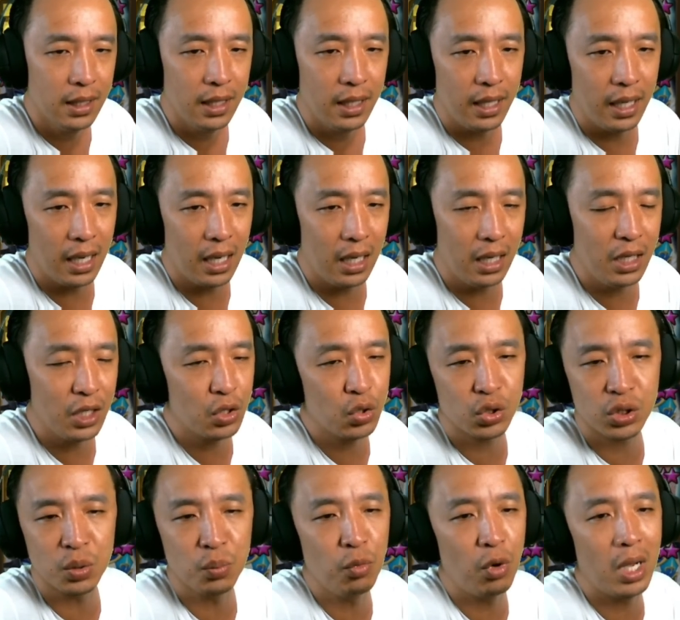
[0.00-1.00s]
ya
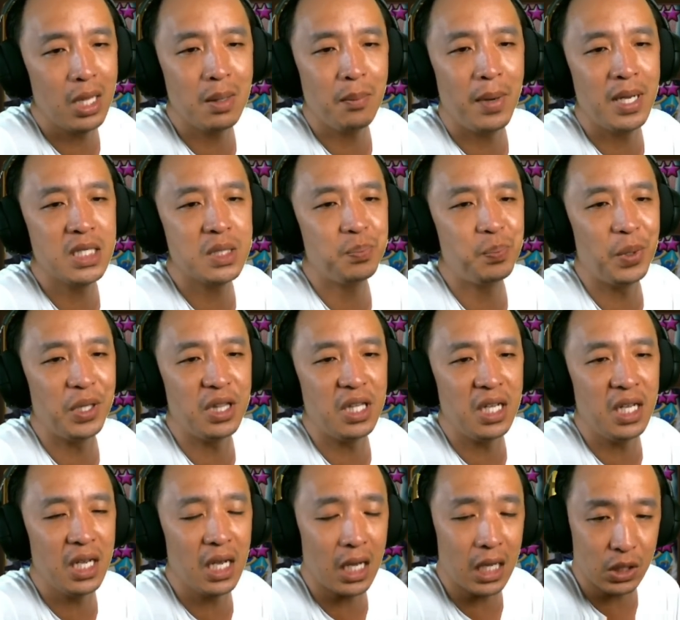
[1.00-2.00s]
itu semuanya main speed
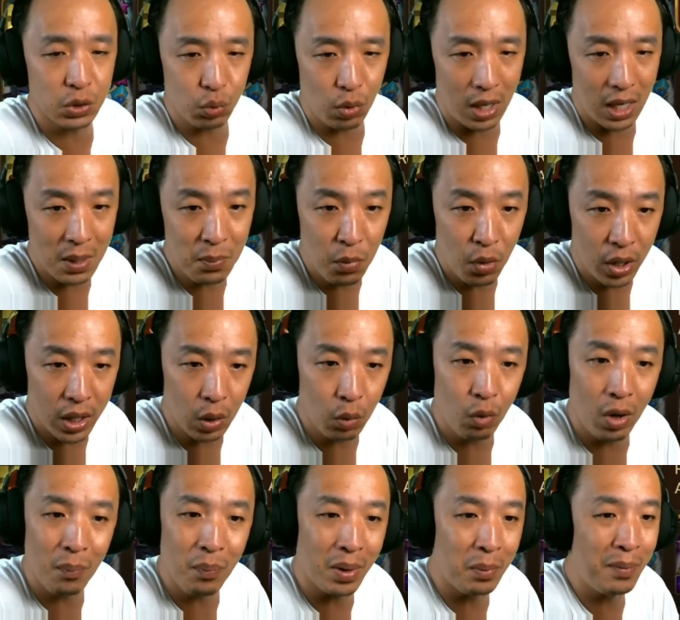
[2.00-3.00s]
tinggi kecuali mungkin
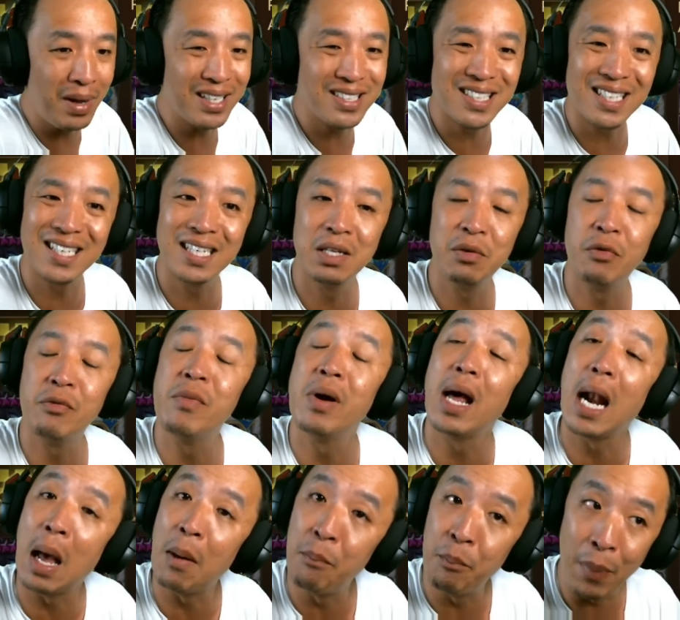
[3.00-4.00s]
weapon master ini memang
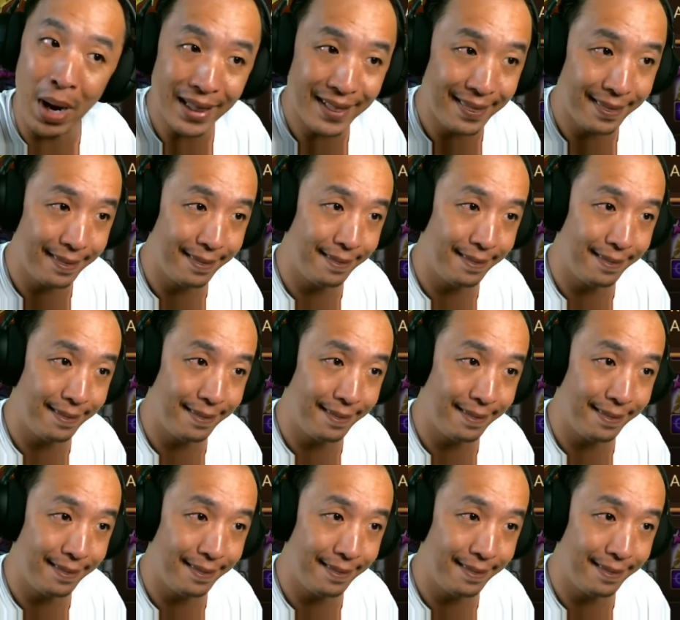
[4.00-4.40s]
lambat